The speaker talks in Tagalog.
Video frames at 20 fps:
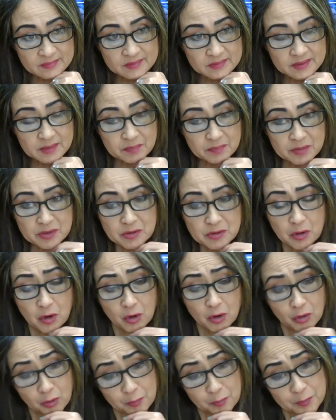Sabihin nyo,
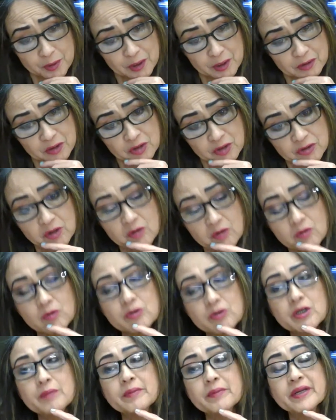o oh, pinagtatanggol
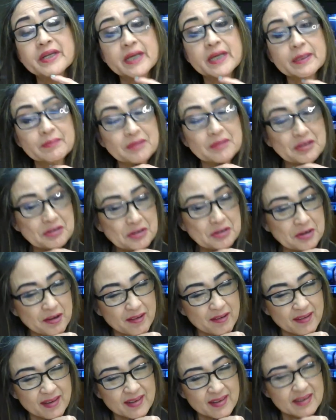naman namin
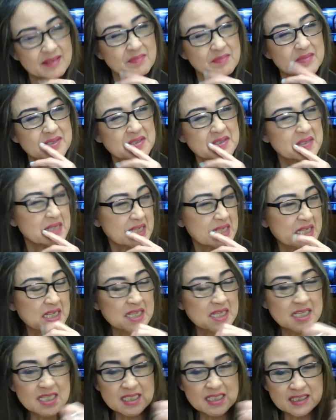yan, MC.
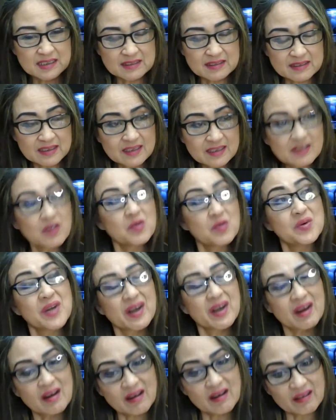Nauna
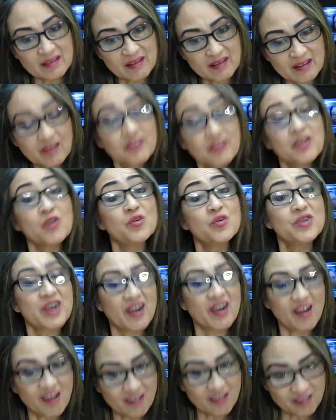ka nga lang. nauna
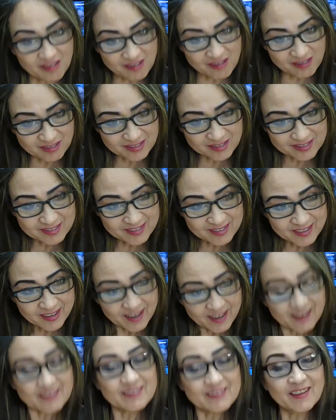nga ako.
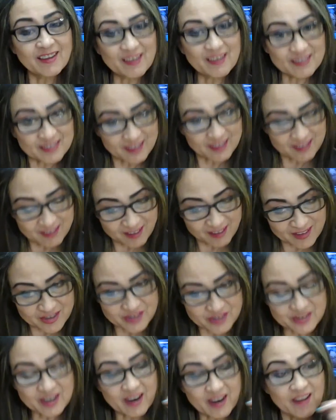Dahil ang tagal
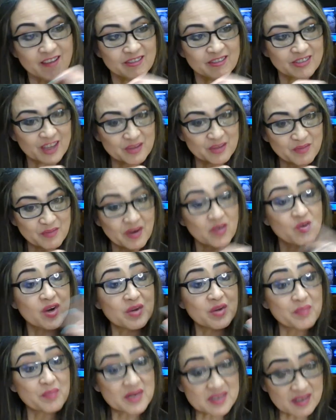nyo nag-aantay bago kayo
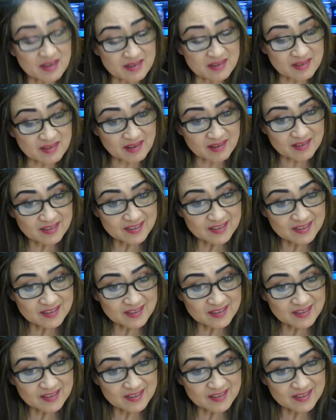magsalita.